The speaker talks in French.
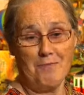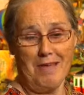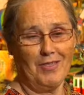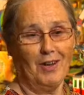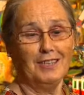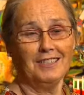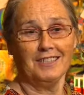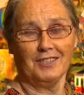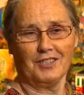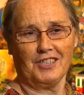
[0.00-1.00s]
euh, c'est
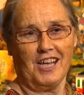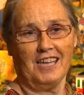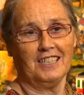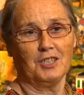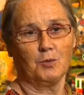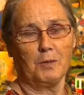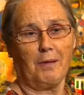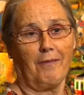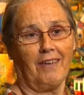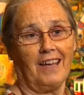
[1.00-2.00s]
un des jouets
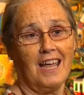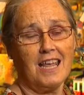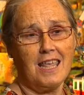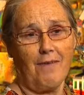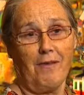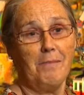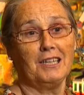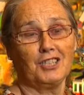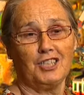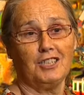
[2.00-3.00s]
préférés qui fait marcher
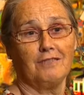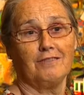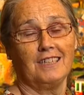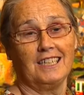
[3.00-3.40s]
devant les petits